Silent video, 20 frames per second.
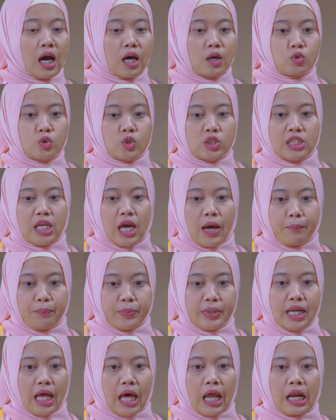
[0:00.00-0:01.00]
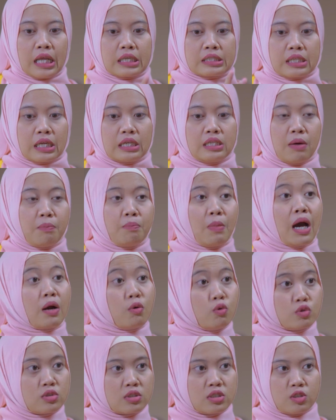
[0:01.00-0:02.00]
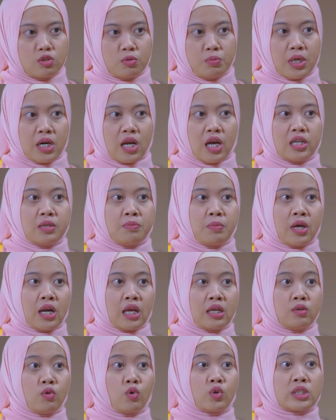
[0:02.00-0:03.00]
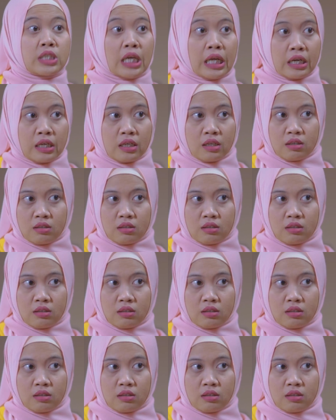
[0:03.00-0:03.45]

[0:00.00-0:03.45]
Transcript: harus siapin alasan yang bagus gitu biar nggak dimarahin dosen